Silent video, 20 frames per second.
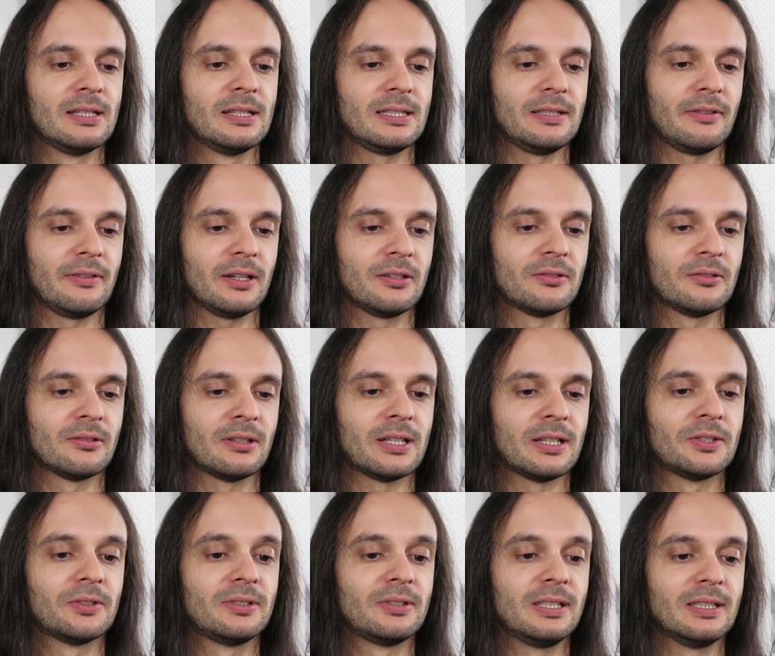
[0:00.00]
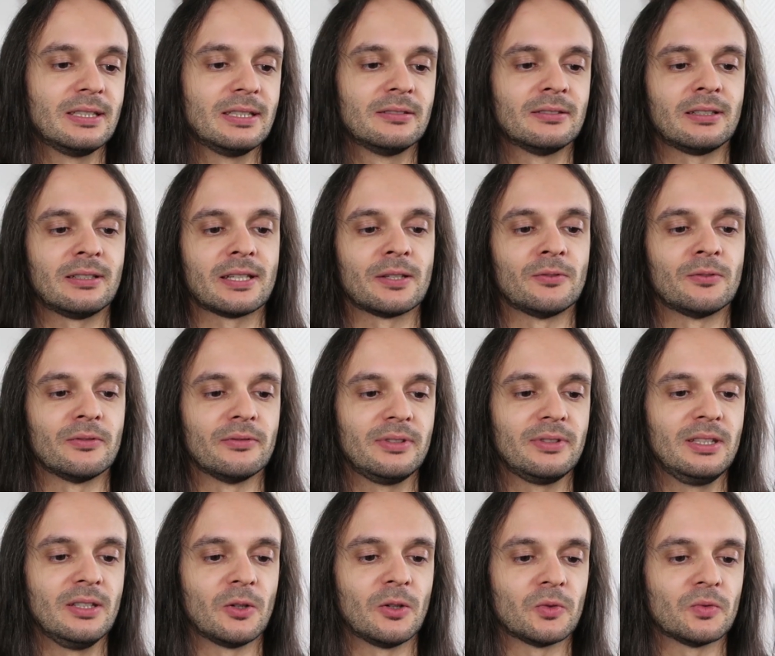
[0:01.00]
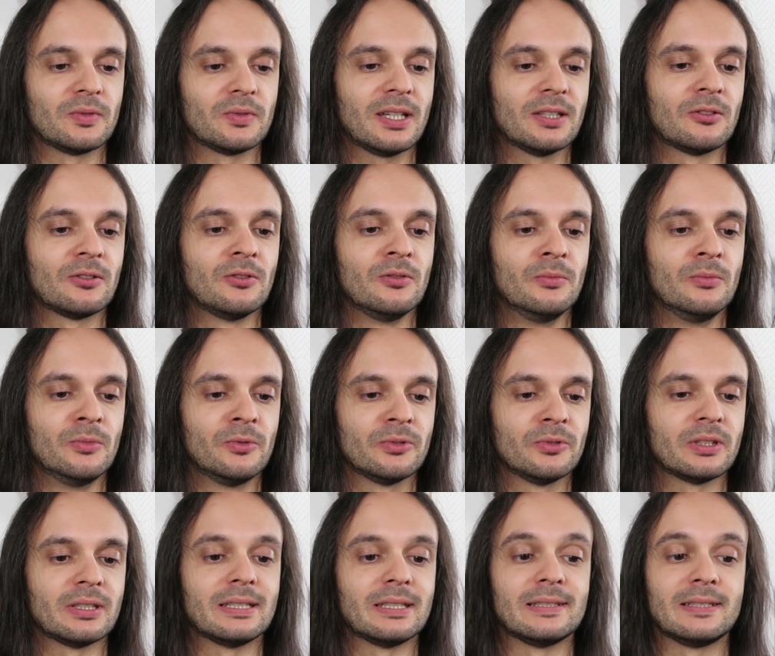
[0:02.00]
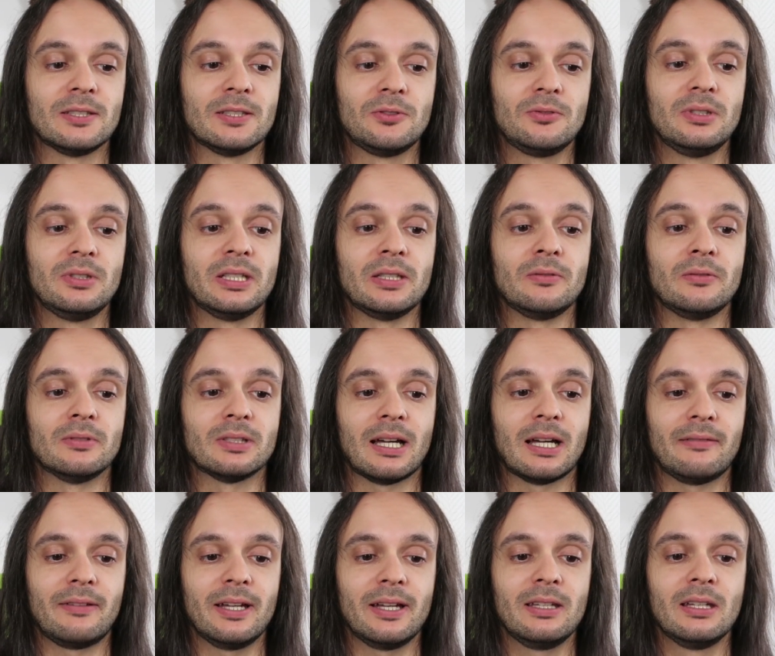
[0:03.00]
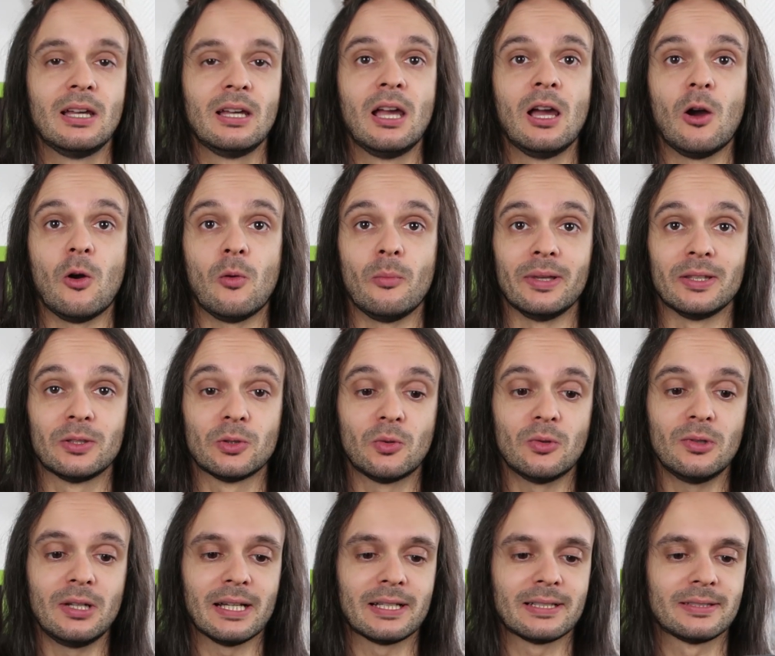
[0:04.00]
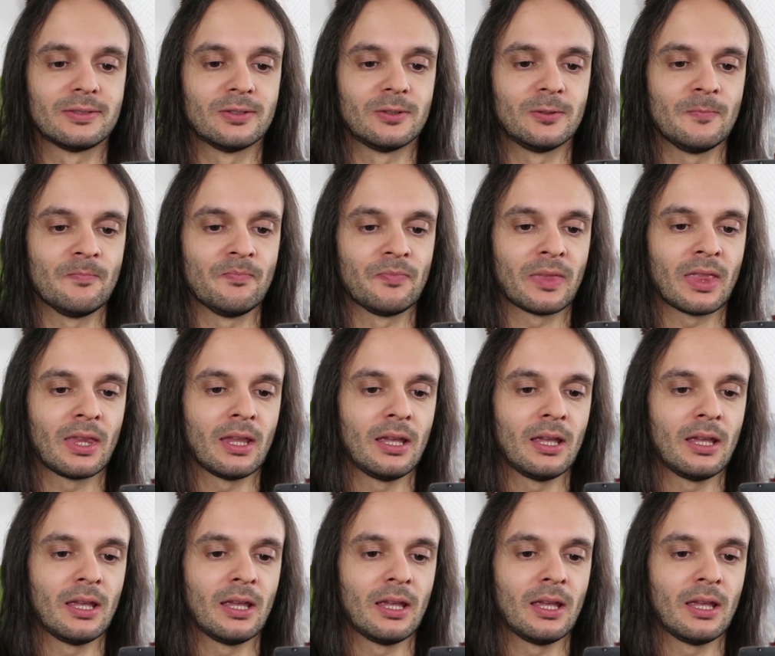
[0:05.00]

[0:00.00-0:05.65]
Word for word: C'est vrai que dans la société dans laquelle on vit, en tout cas dans le monde des études et du travail, on met trop l'accent